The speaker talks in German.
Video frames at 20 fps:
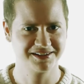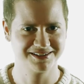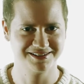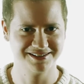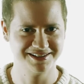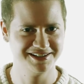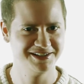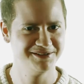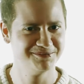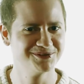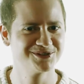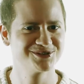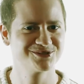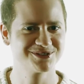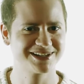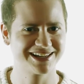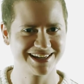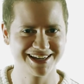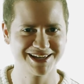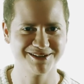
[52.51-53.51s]
Liebe zu
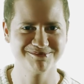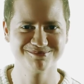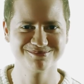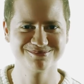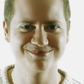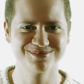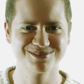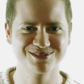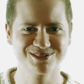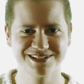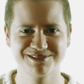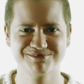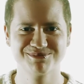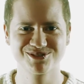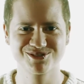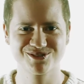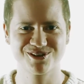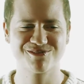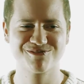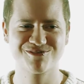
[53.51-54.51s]
geben, Liebe
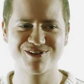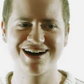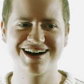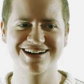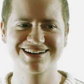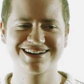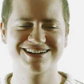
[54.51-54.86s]
zu erfahren.